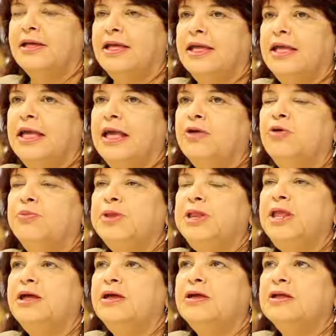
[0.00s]
É, a
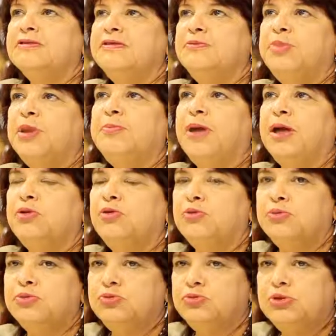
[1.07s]
companhia se
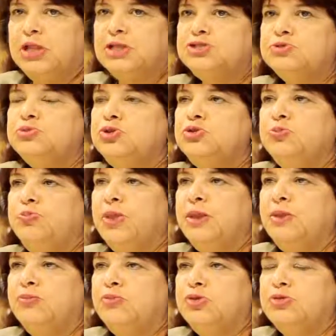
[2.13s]
preparou durante muito,
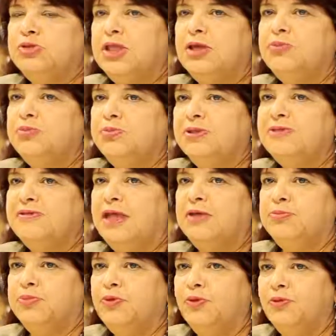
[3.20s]
muito tempo para esse
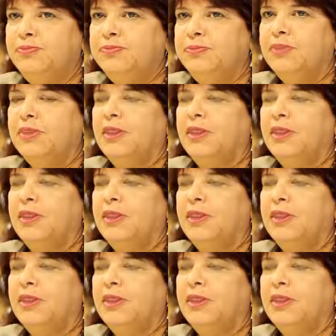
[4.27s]
IPO.